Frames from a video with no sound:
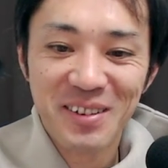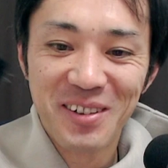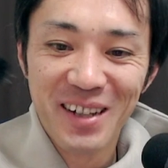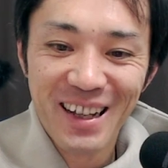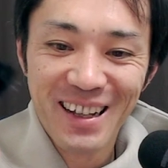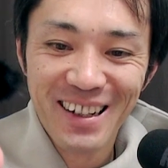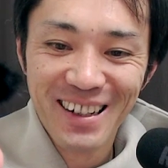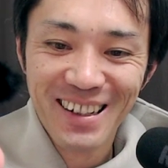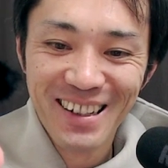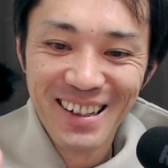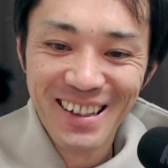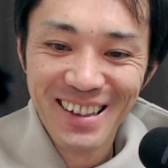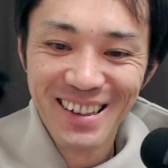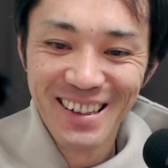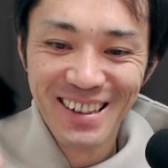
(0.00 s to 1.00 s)
これ
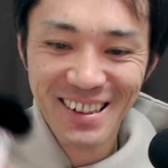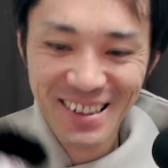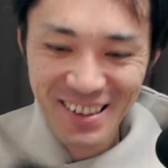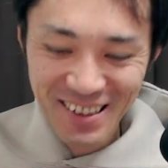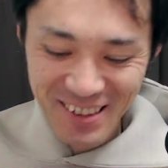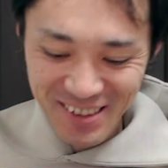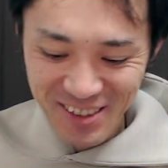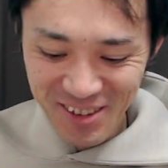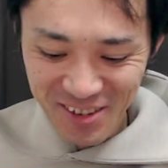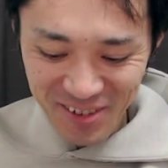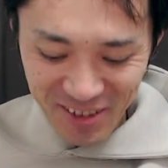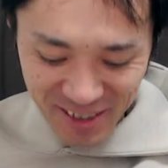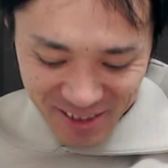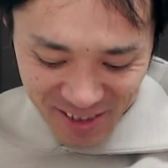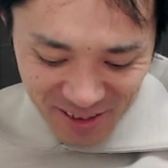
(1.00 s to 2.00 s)
ちょっと
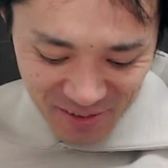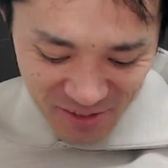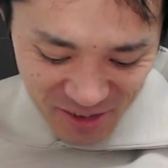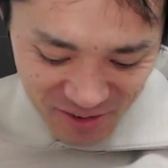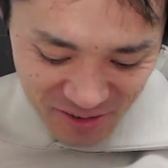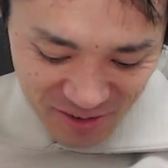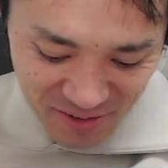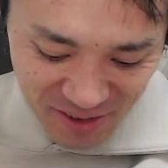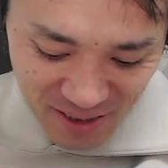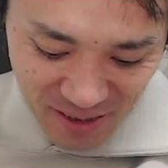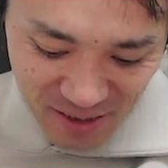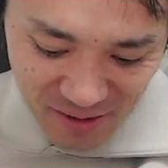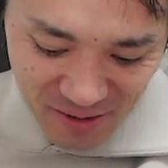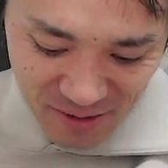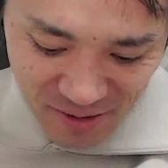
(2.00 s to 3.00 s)
これつけてみましょうか、これ
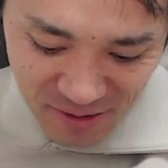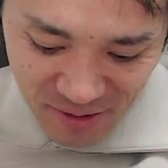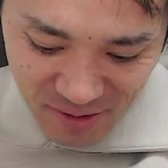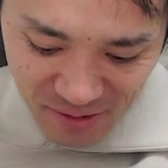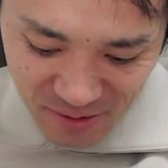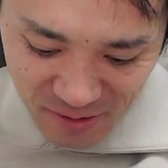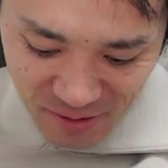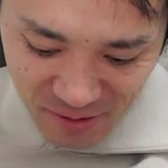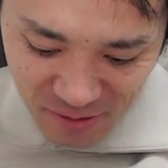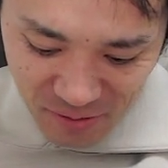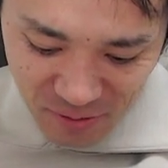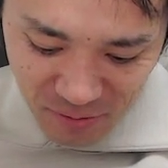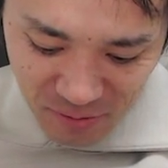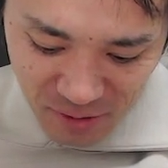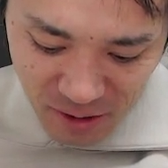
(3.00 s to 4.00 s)
で。
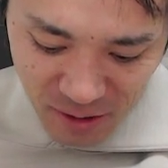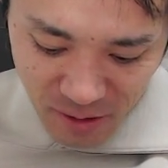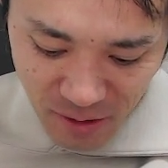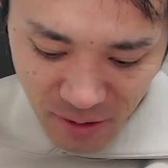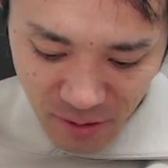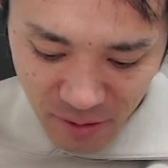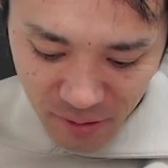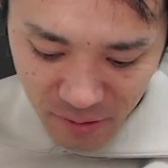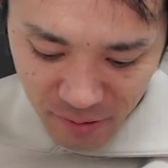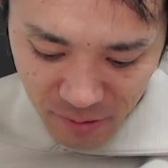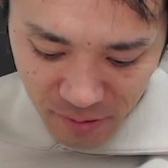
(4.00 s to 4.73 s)
これで、